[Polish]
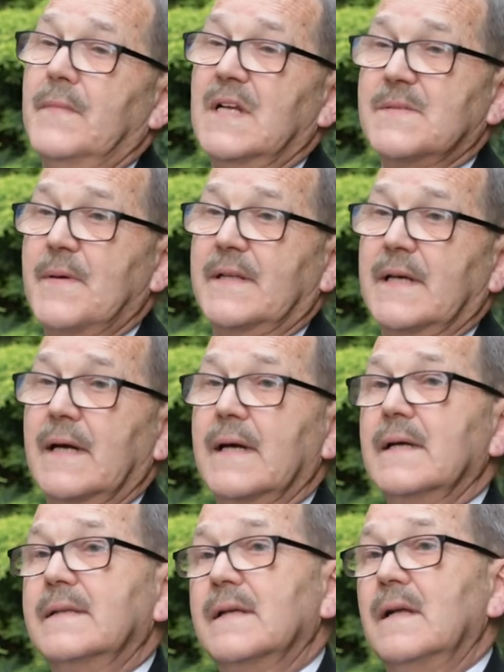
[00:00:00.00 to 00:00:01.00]
Elżbieta
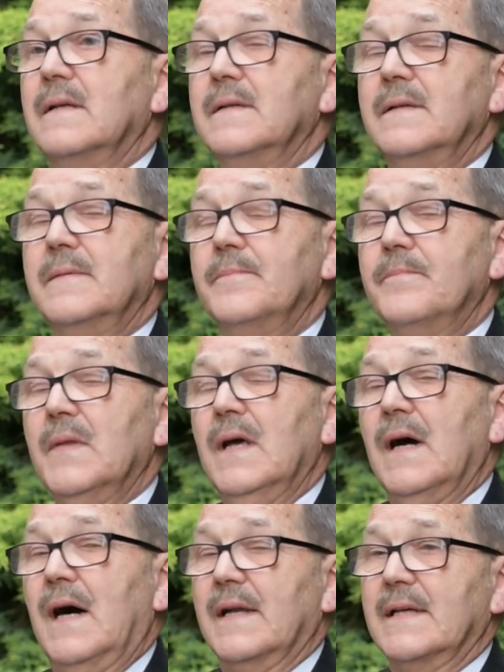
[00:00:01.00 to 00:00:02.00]
Gettel i
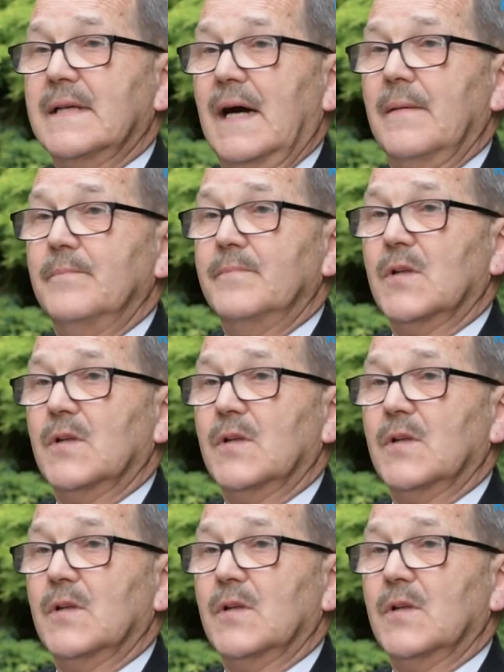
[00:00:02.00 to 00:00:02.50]
Aneta